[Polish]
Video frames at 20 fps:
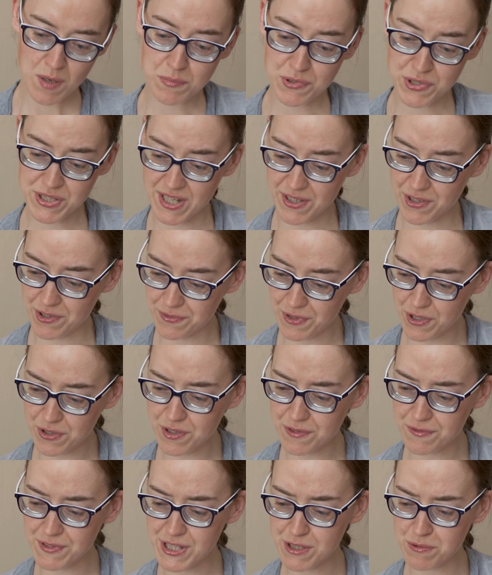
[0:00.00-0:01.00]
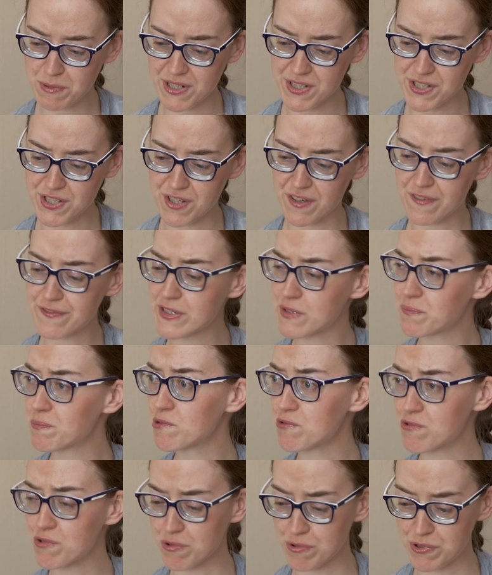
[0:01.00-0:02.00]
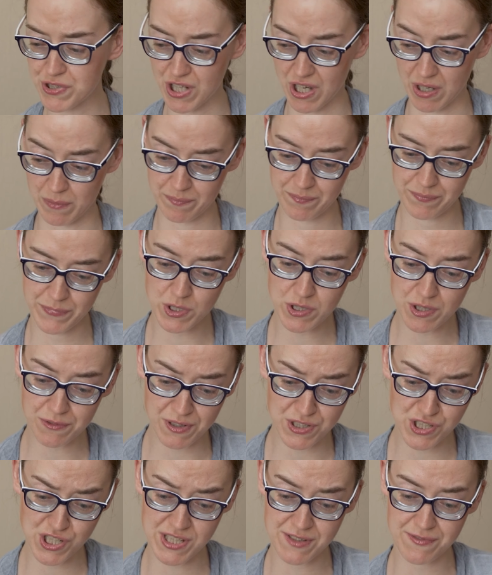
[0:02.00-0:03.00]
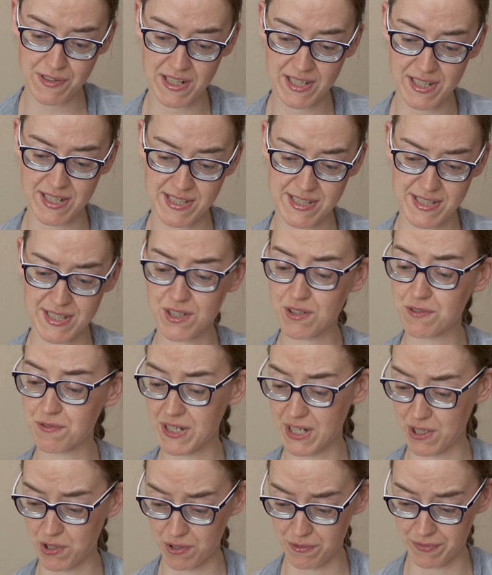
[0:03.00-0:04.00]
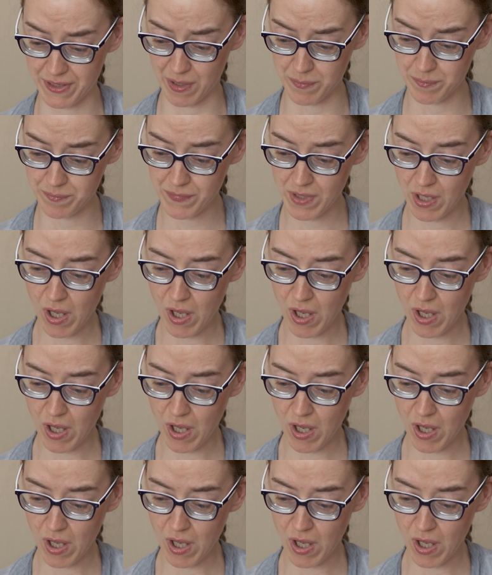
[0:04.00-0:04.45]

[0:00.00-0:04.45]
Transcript: postanowiono wysłać współczucie do Towarzystwa Lekarskiego w Krakowie